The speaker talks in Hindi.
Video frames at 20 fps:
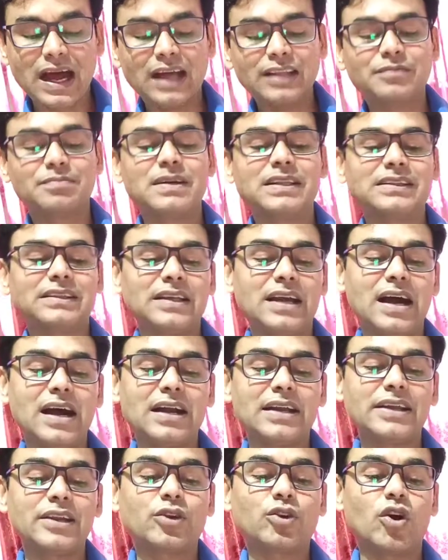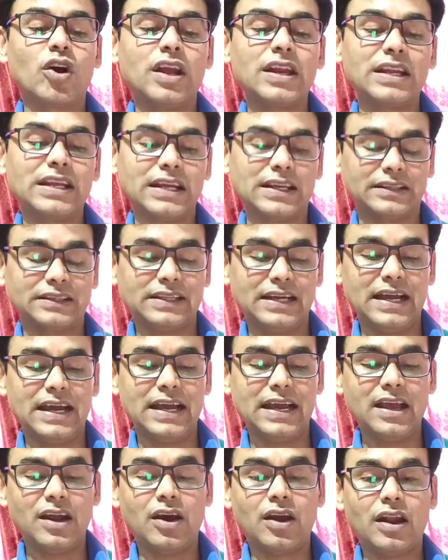आत्महत्या आखिर कौन करता
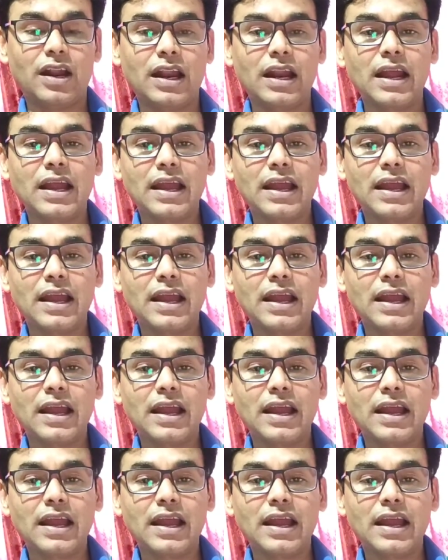है और